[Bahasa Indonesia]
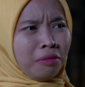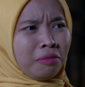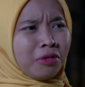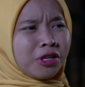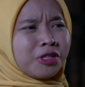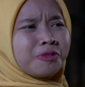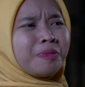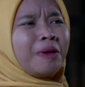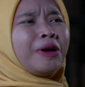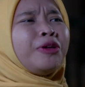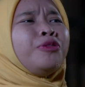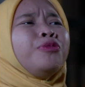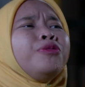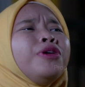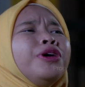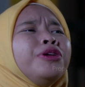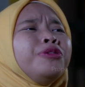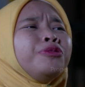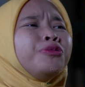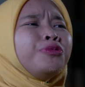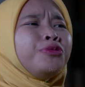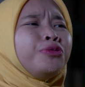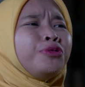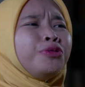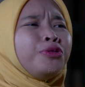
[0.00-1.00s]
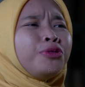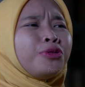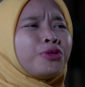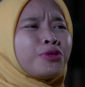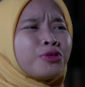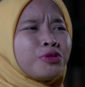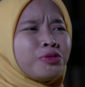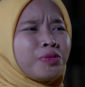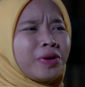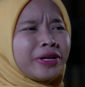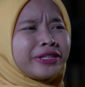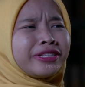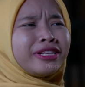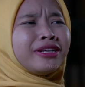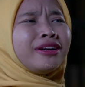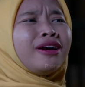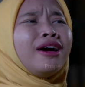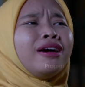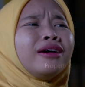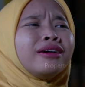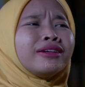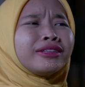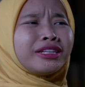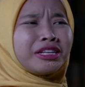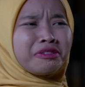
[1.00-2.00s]
Mas Pandu kan guru, masa nggak
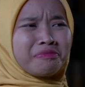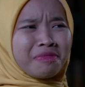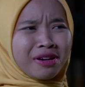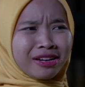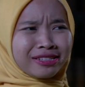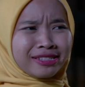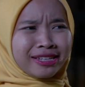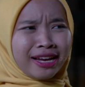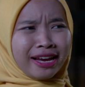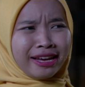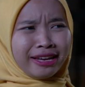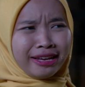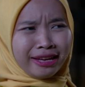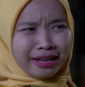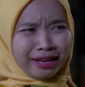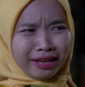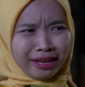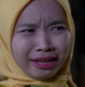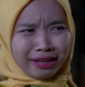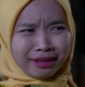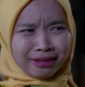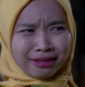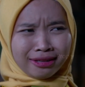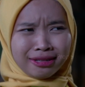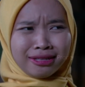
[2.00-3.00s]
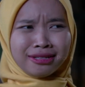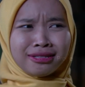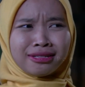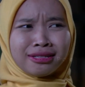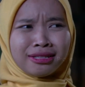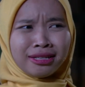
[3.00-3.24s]
ngerti bahasa Inggris